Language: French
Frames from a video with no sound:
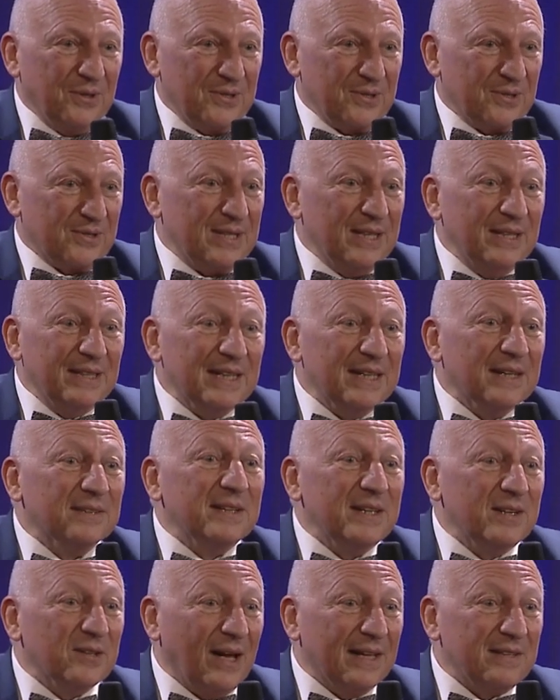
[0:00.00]
j'enseignais
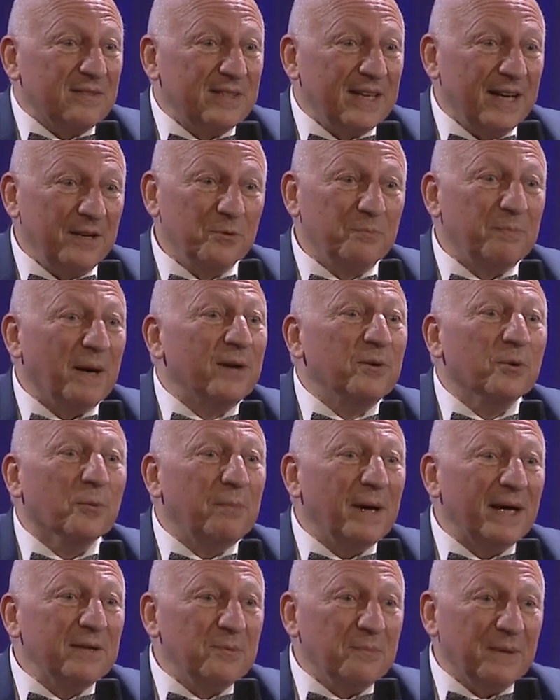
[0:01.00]
l'intelligence artificielle, nous parlions
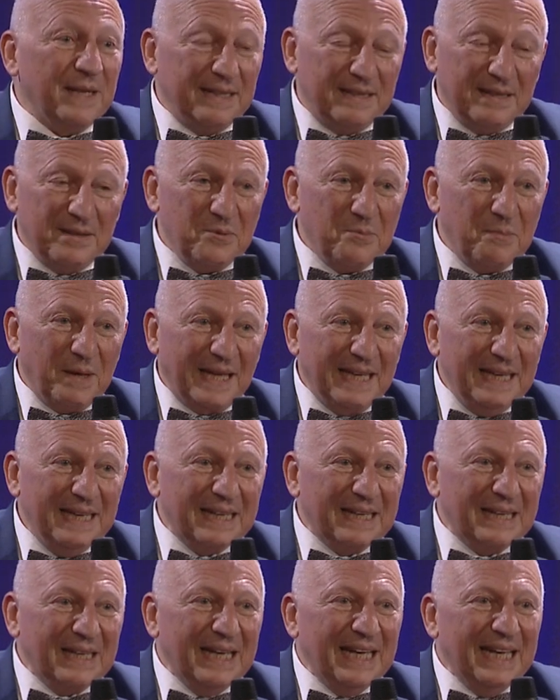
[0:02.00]
pas d'humanité numérique.